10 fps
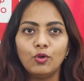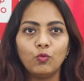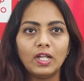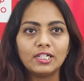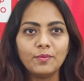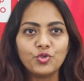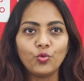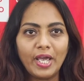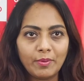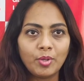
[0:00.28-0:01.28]
వెల్కమ్ టు
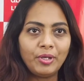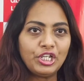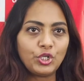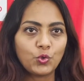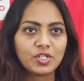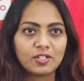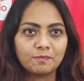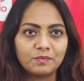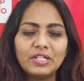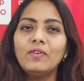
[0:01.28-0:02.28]
ఏబీపీ న్యూస్
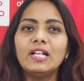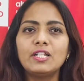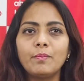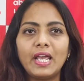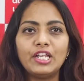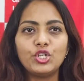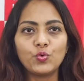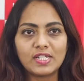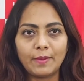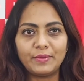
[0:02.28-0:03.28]
ఇవాటి మెయిన్
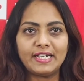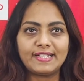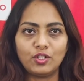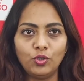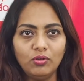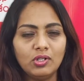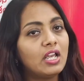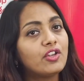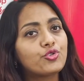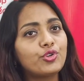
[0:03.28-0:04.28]
న్యూస్ అప్డేట్స్లో
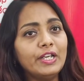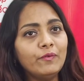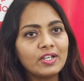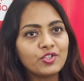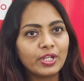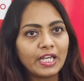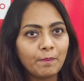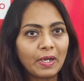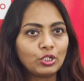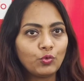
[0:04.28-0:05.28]
శ్రీనివాసుడికి
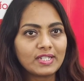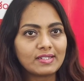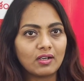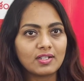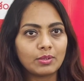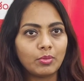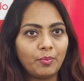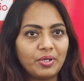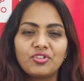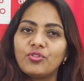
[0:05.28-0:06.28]
పట్టు వస్త్రాలు
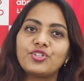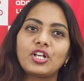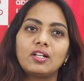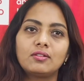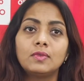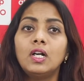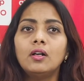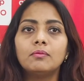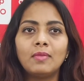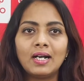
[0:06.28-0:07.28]
సమర్పించిన జగన్
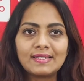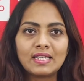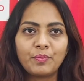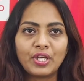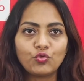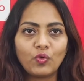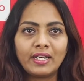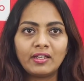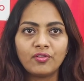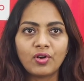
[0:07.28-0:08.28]
మా
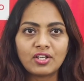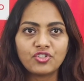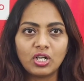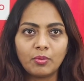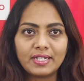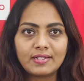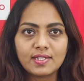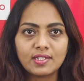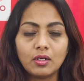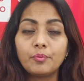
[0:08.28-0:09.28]
సభ్యత్వానికి రాజీనామా
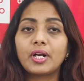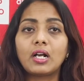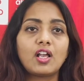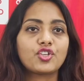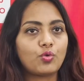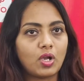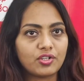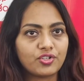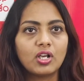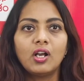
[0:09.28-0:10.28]
చేసిన ప్రకాష్
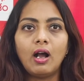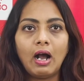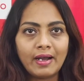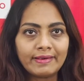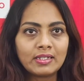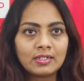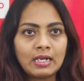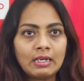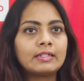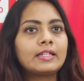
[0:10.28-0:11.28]
రాజ్ ఆర్యన్
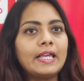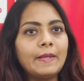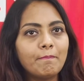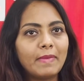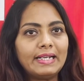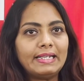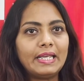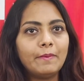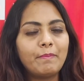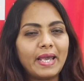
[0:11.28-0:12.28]
ఖాల్కి మళ్ళీ
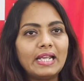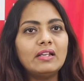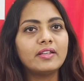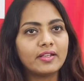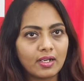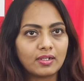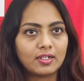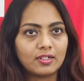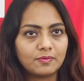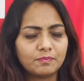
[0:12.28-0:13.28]
బెయిల్
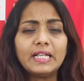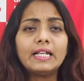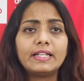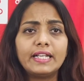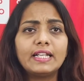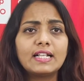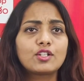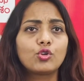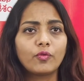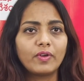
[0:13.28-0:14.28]
నిరాకరణ ఇక
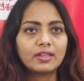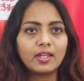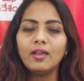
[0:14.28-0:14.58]
డీటెయిల్స్లోకి వెళ్తే